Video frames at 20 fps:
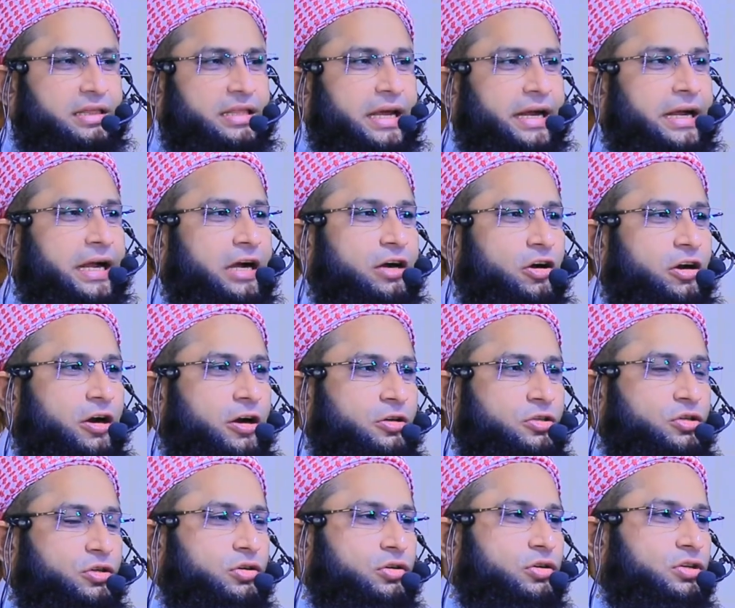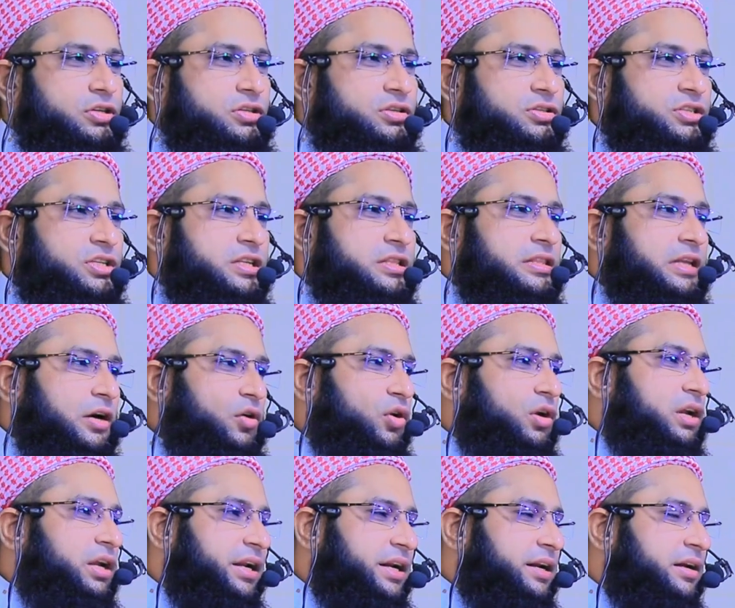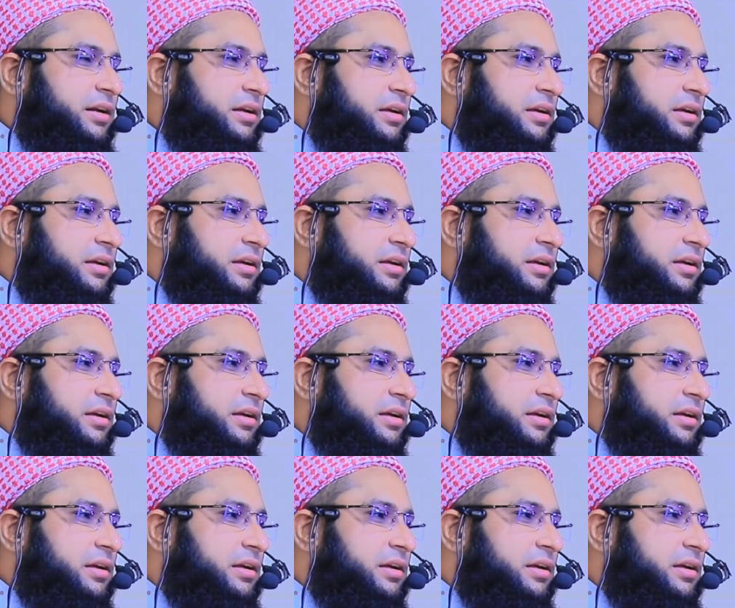দেখা করার জন্য চিন্তা করলেন